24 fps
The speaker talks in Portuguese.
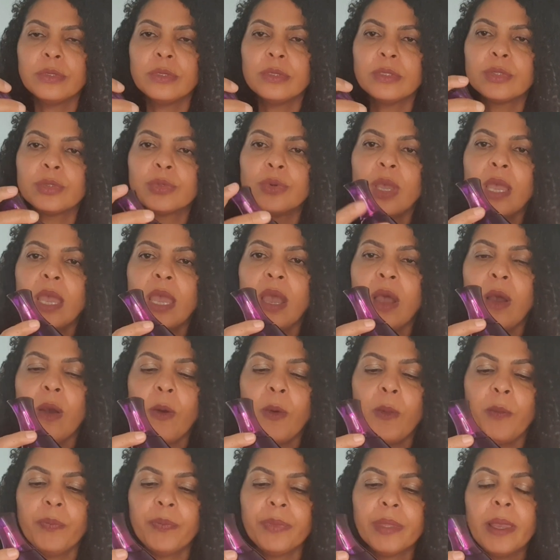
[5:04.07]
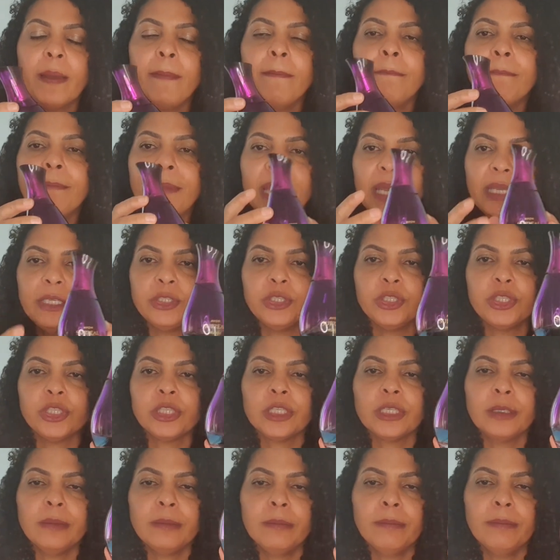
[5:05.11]
Surreal
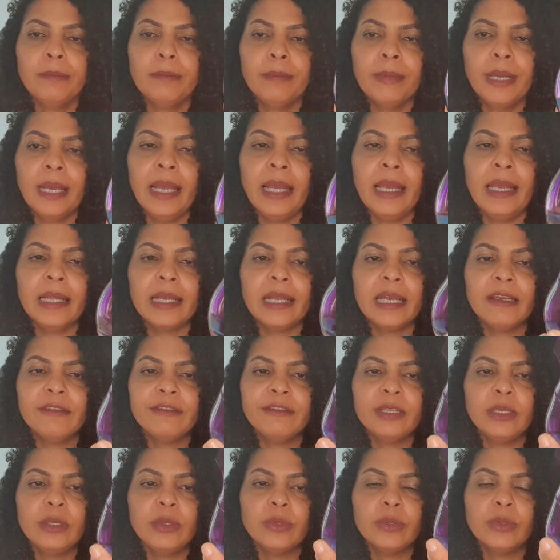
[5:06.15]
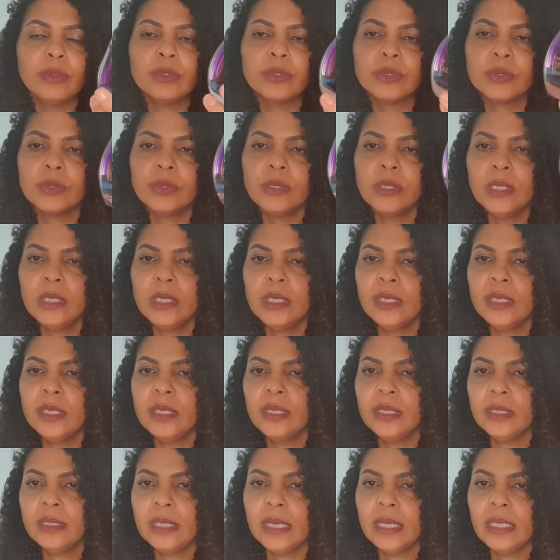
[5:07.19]
Magic. Maravilhoso.
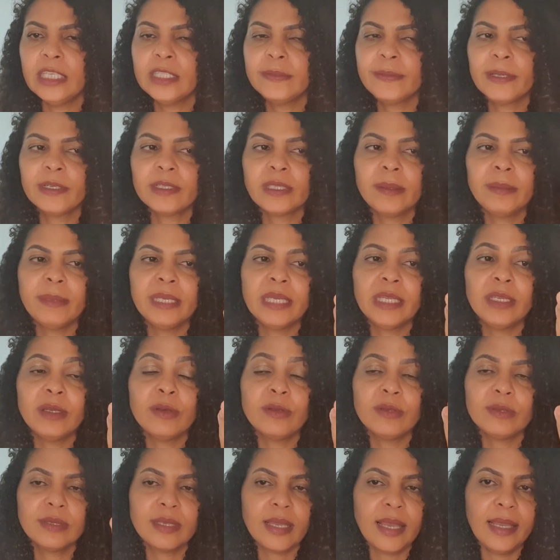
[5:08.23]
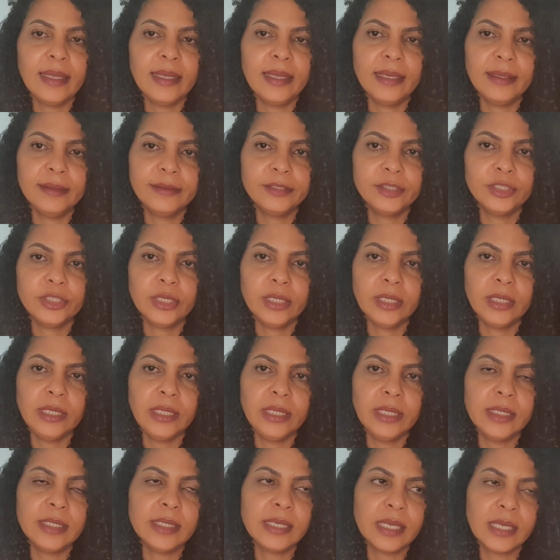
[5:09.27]
Né? Espero também que não saia de
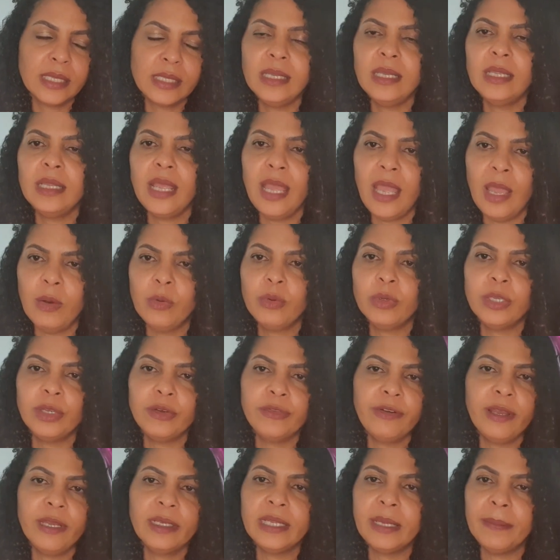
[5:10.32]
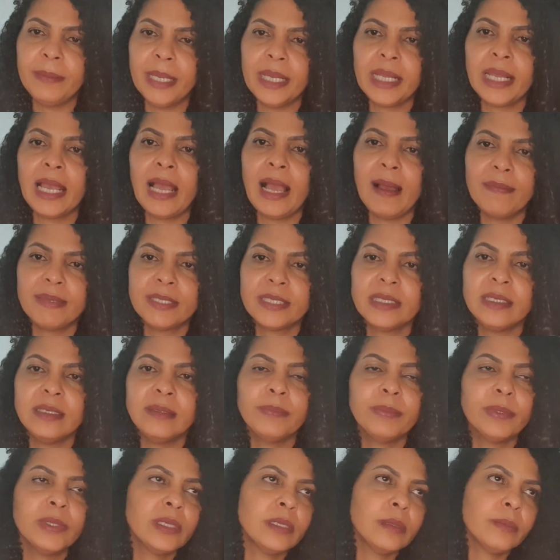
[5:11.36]
linha. Esse aqui é um que eu faria backup
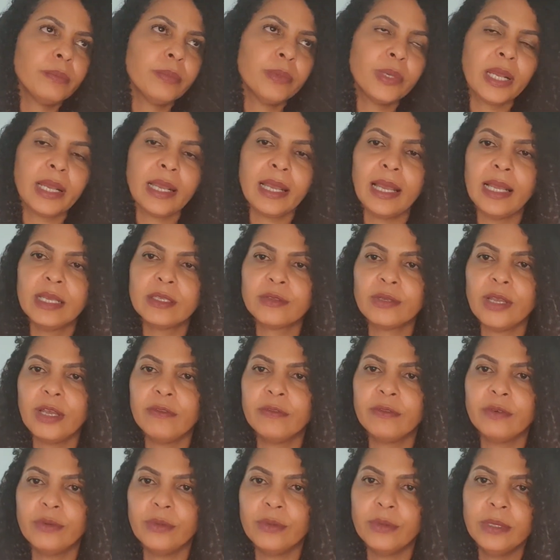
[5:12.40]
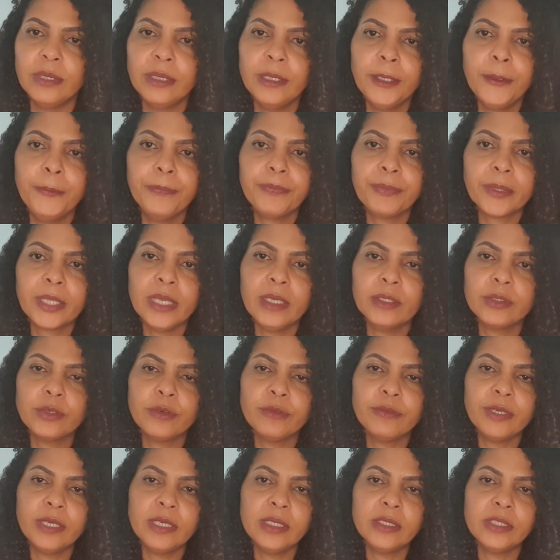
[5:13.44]
se por, por acaso ah, vão
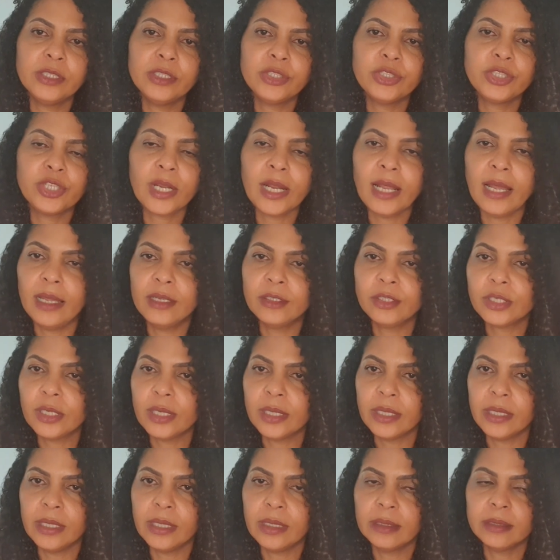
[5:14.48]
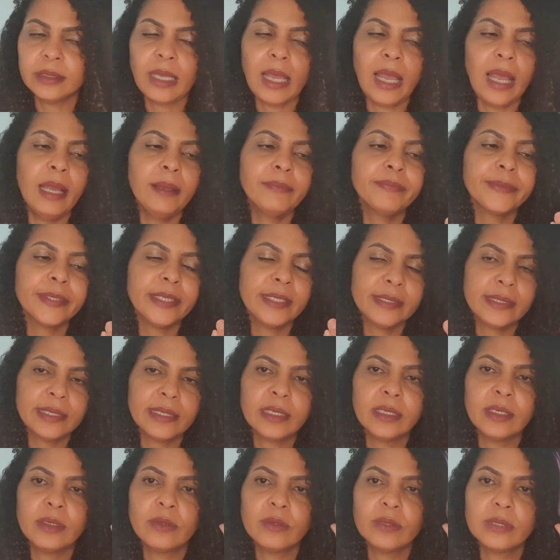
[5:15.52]
resolver esse tirar de linha, tá? Esse
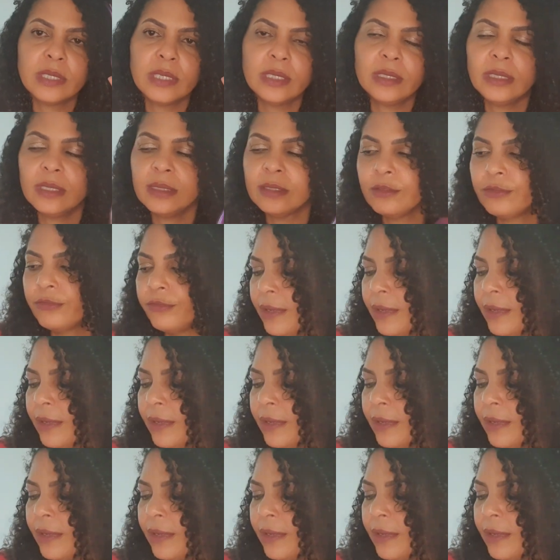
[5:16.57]
daqui com certeza eu